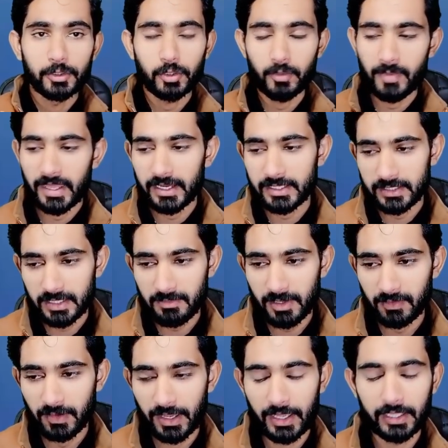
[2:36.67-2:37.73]
तो मैंने ये
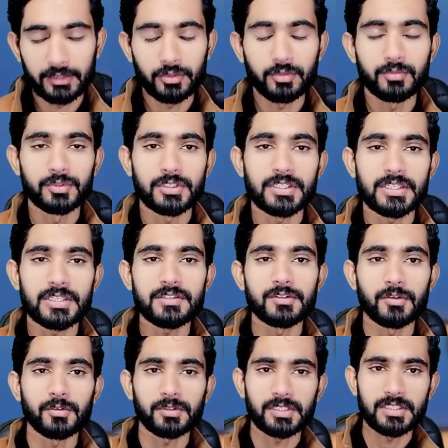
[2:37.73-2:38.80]
बनवाया तो मुझे ये
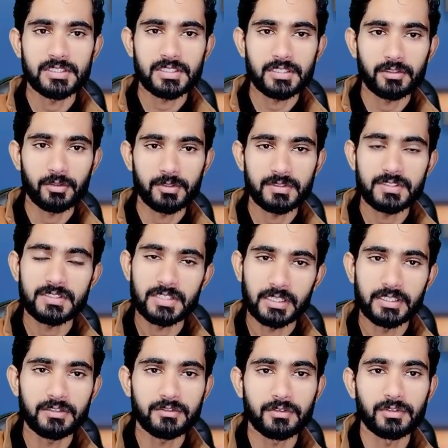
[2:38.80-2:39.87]
ज़रूरत थी इसकी थोड़ी सी
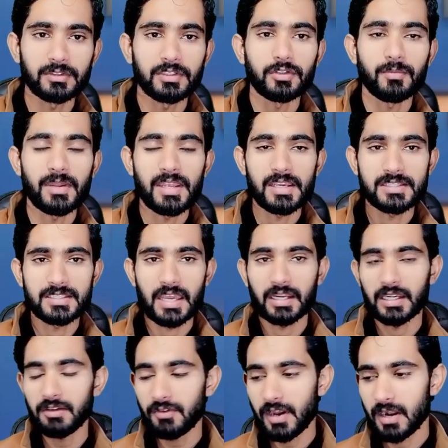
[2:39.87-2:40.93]
जल्दी ज़रूरत थी तो मैंने
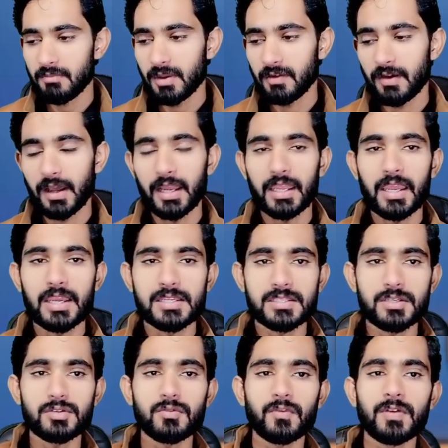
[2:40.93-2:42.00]
एग्जैक्टिव कार्ड बनवा लिया है
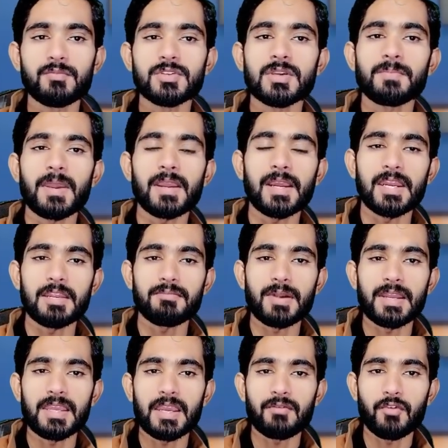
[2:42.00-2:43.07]
इसकी जो फ़ी मुझे पे करनी
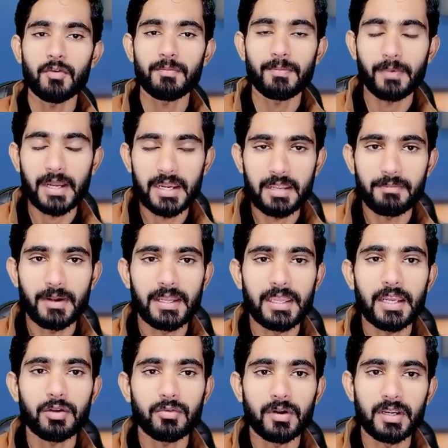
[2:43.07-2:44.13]
पड़ी है वो करनी पड़ी
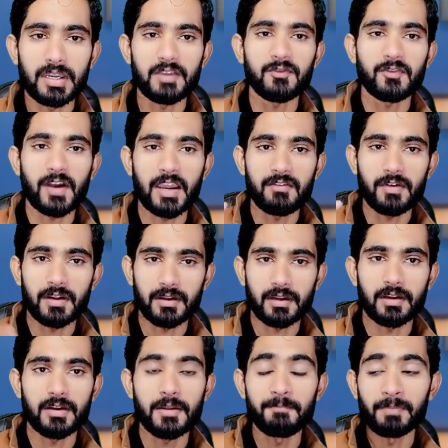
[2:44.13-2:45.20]
है ट्वेंटी फाइव
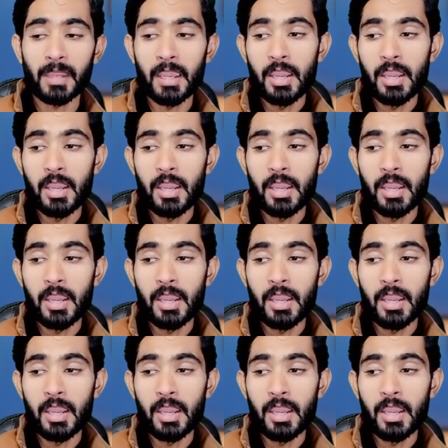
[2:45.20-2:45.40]
हंड्रेड